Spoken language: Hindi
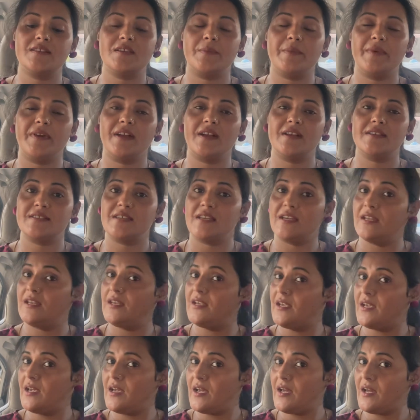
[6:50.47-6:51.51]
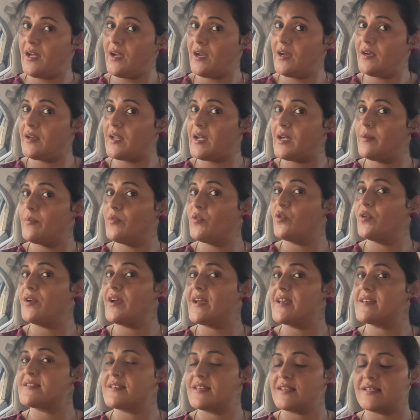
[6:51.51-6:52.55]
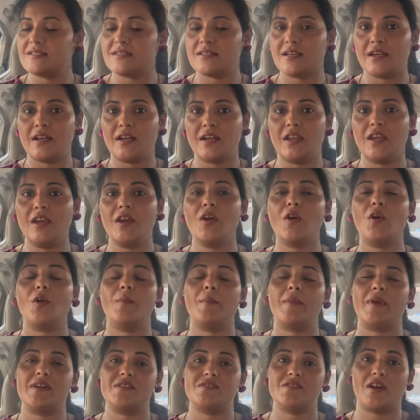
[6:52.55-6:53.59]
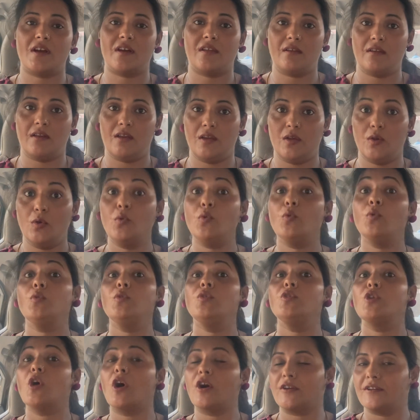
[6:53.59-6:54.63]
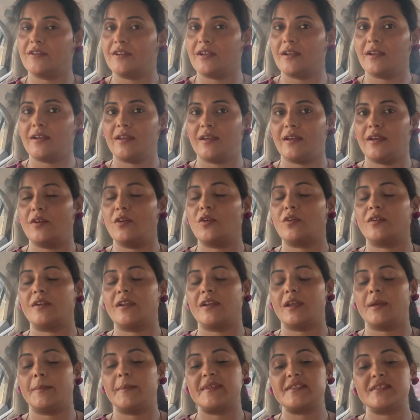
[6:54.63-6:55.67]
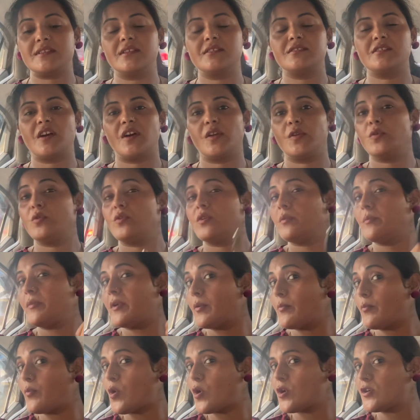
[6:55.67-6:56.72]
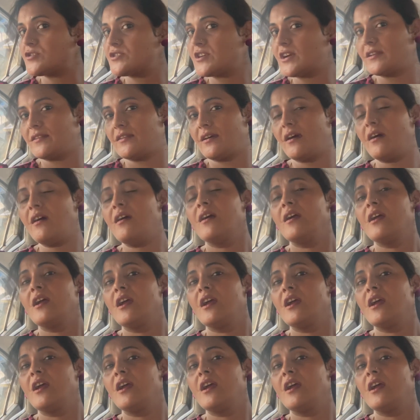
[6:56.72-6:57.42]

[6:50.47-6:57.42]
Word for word: अभी का सीन ये है टाइम हो गया है सिक्स थर्टी और मैं जा रही हूँ डॉक्टर के डॉक्टर के मैं इसलिए जा रही हूँ क्योंकि मेरे बहुत ज़्यादा